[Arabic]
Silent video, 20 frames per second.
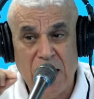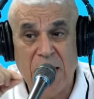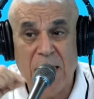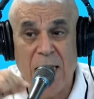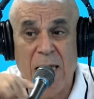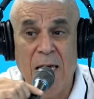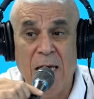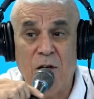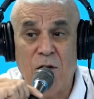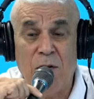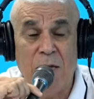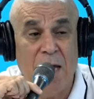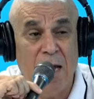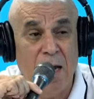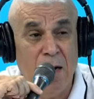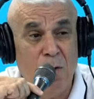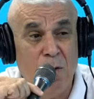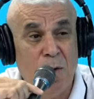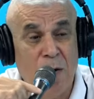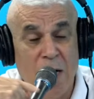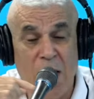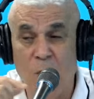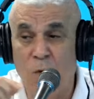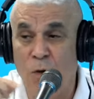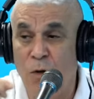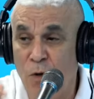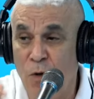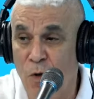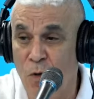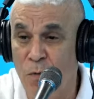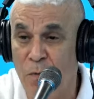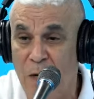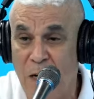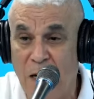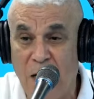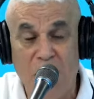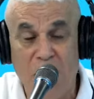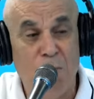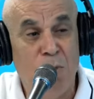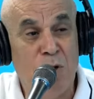لإيش لأنه راهو اليوم
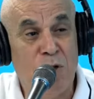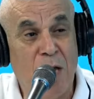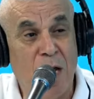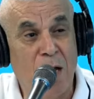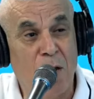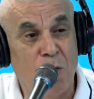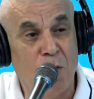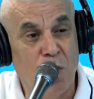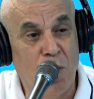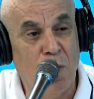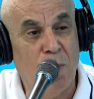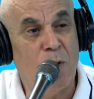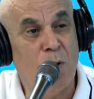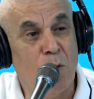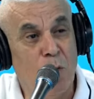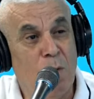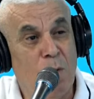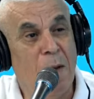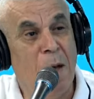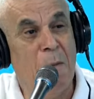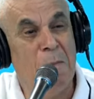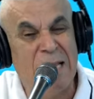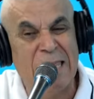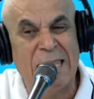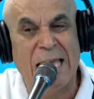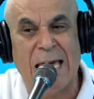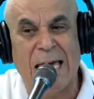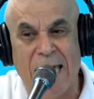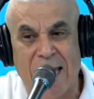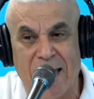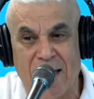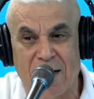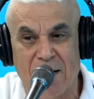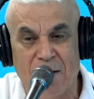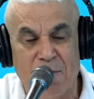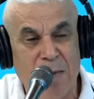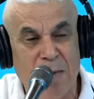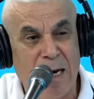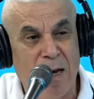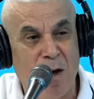باش تقلقوا يقولوا بقى منطق اخر
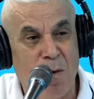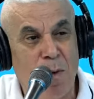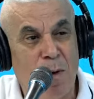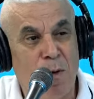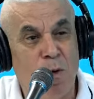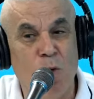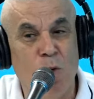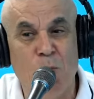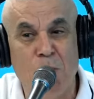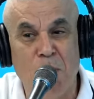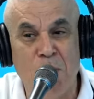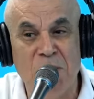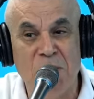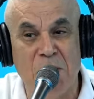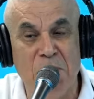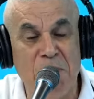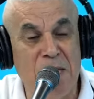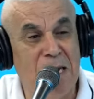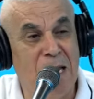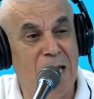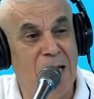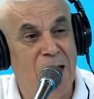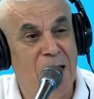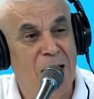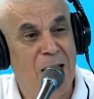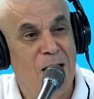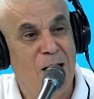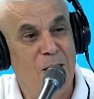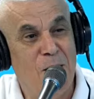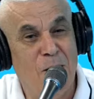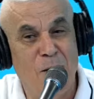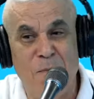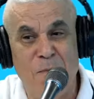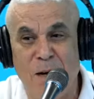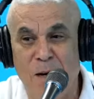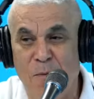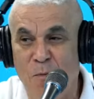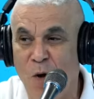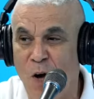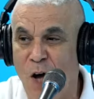معناها هم يقولوا مسمينا
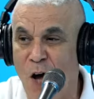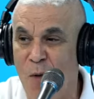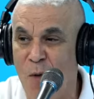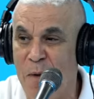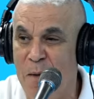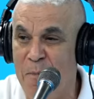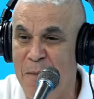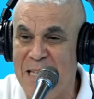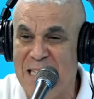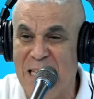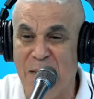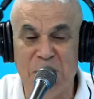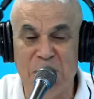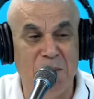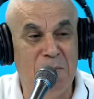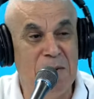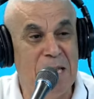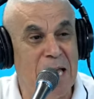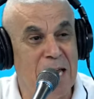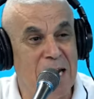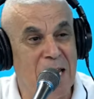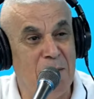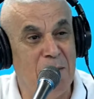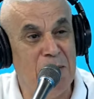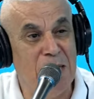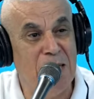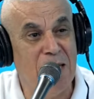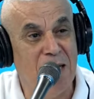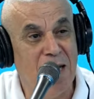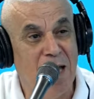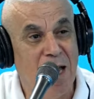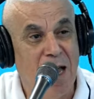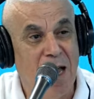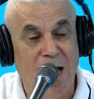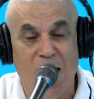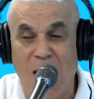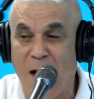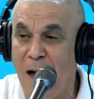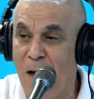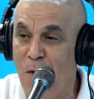المقاومه الباسله مسمينها ارهابيين
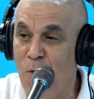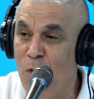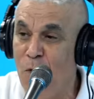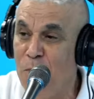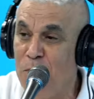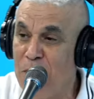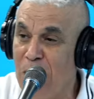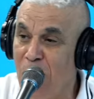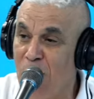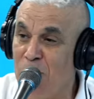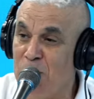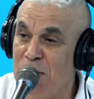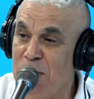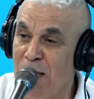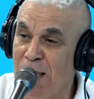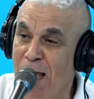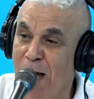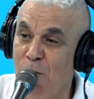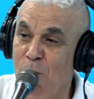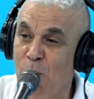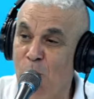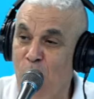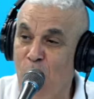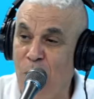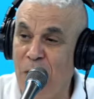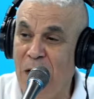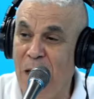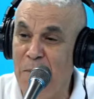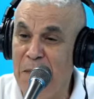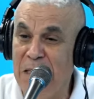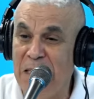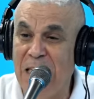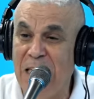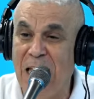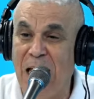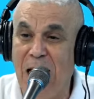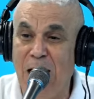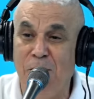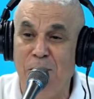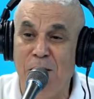قالوا لهم راكم ستخلقون 200
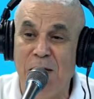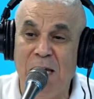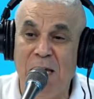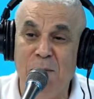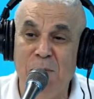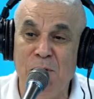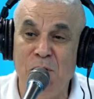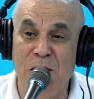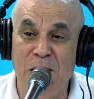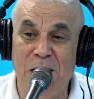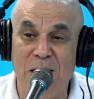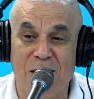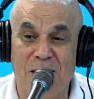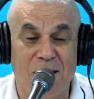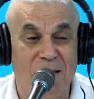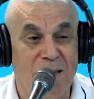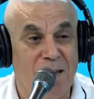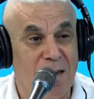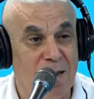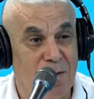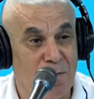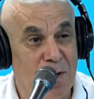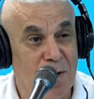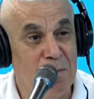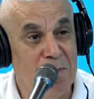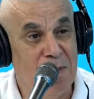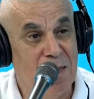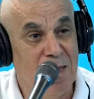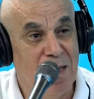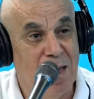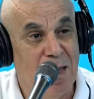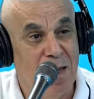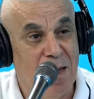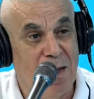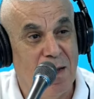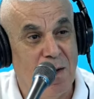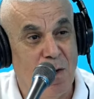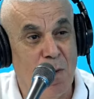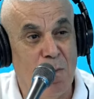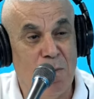ألف إرهابي جديد فهمتني
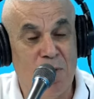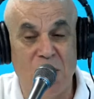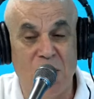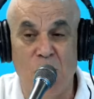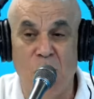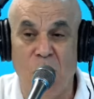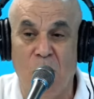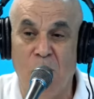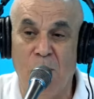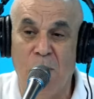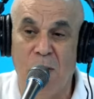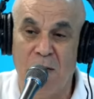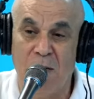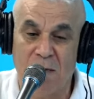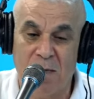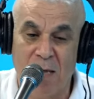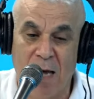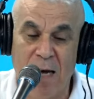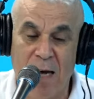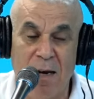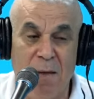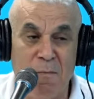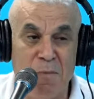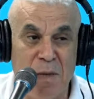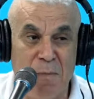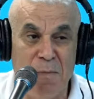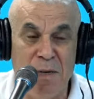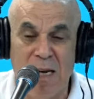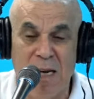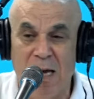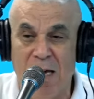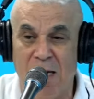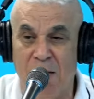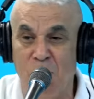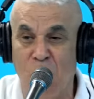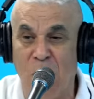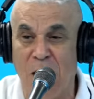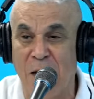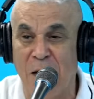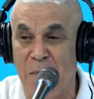هم سم... هم الصهاينه مسمينا احنا
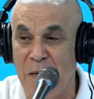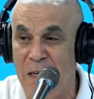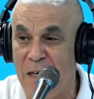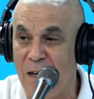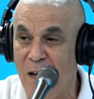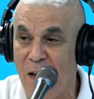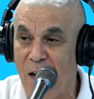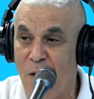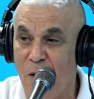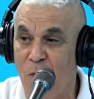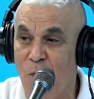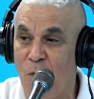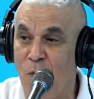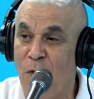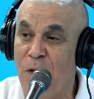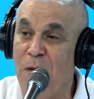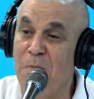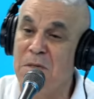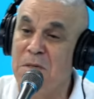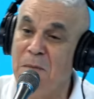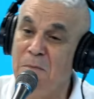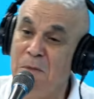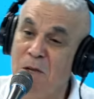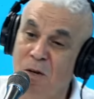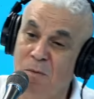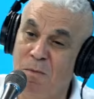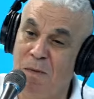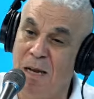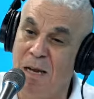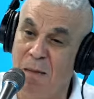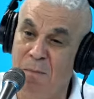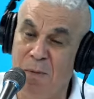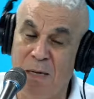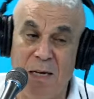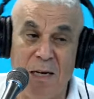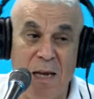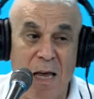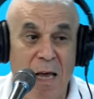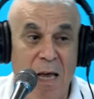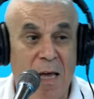مخربين والاخرين مسمينهم
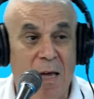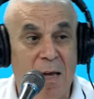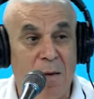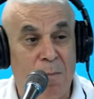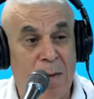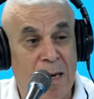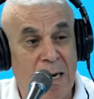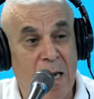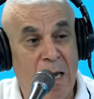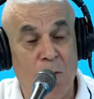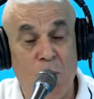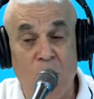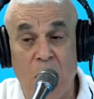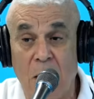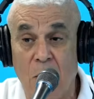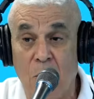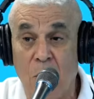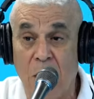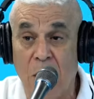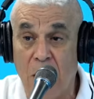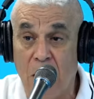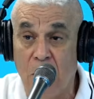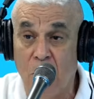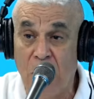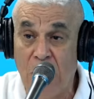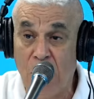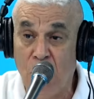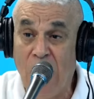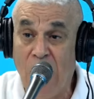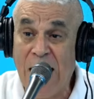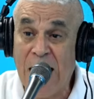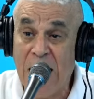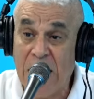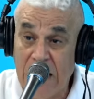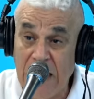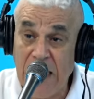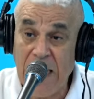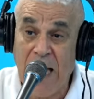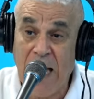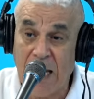ارهابيين معناه وال... وال...
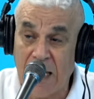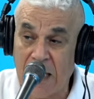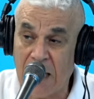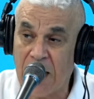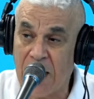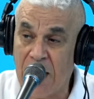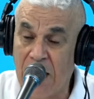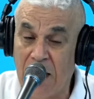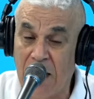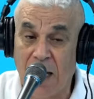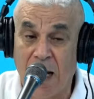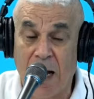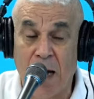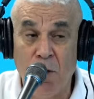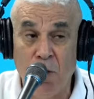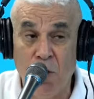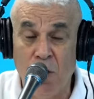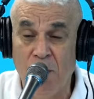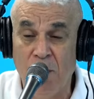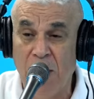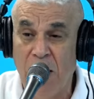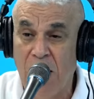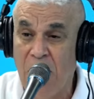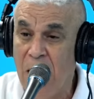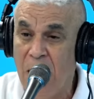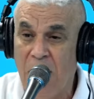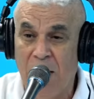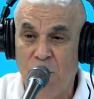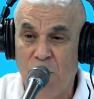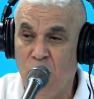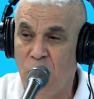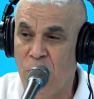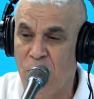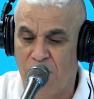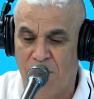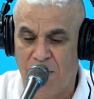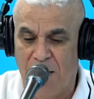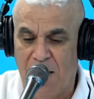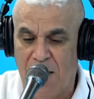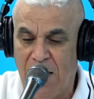والمحنكين الحقيقيين قالوا لهم شوف
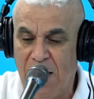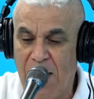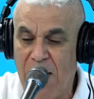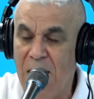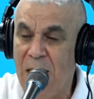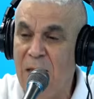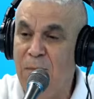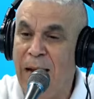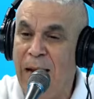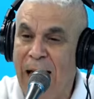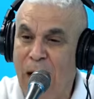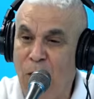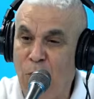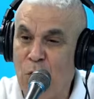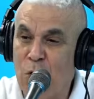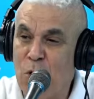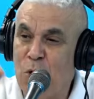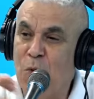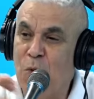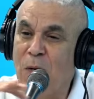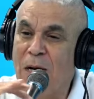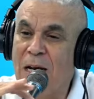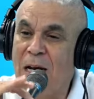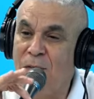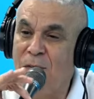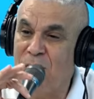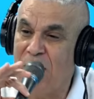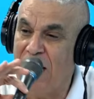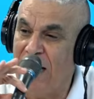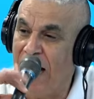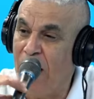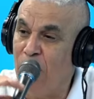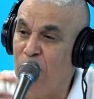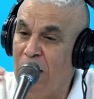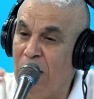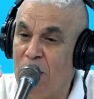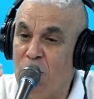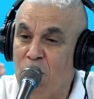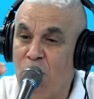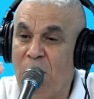انا ديما نعاود الصوره نفسها
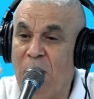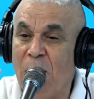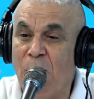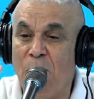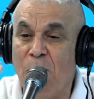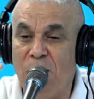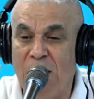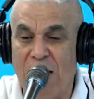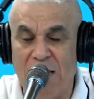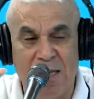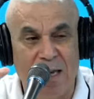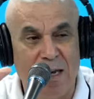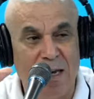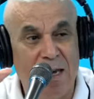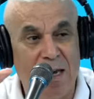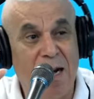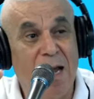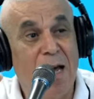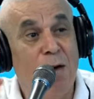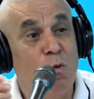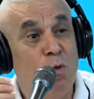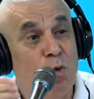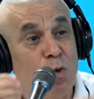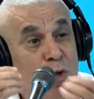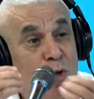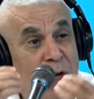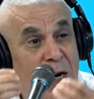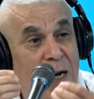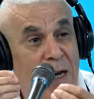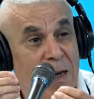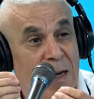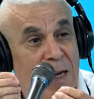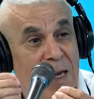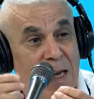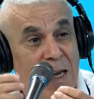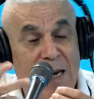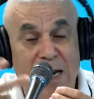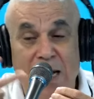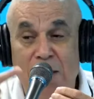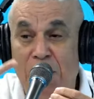نعاودها صوره ممتازه راهو شجره
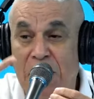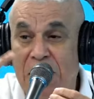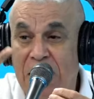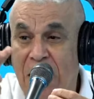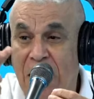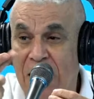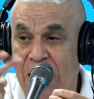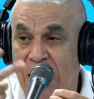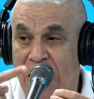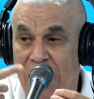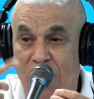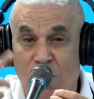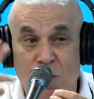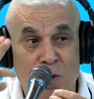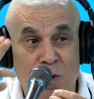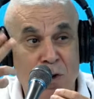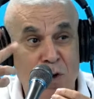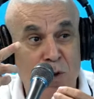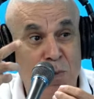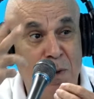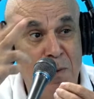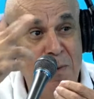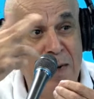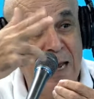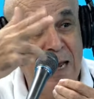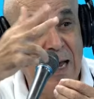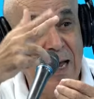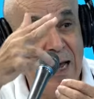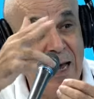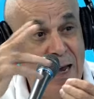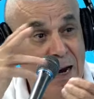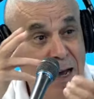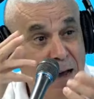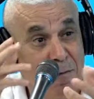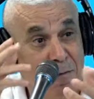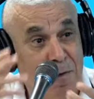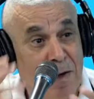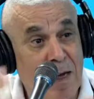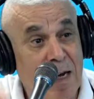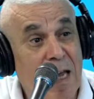لما تقطع تصبر منها
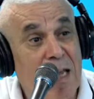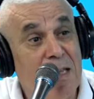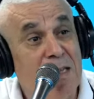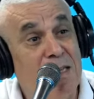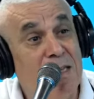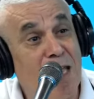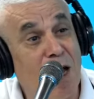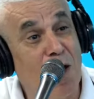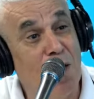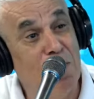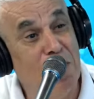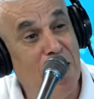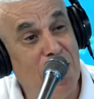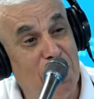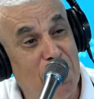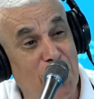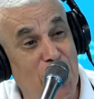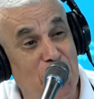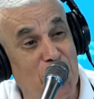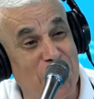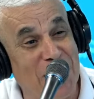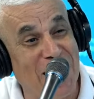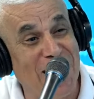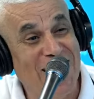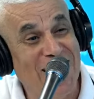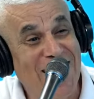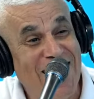اعراف راهي تزيد تقوى من اللوطه